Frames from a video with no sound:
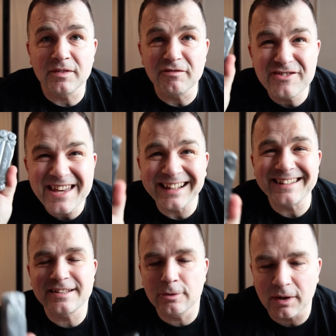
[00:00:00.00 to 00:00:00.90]

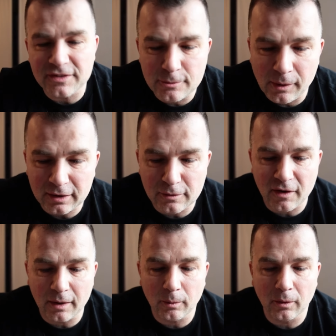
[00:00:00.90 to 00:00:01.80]
Wiele sytuacji
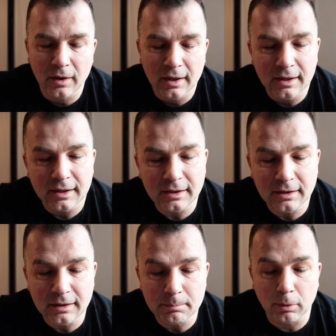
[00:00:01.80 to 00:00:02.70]
uratowało i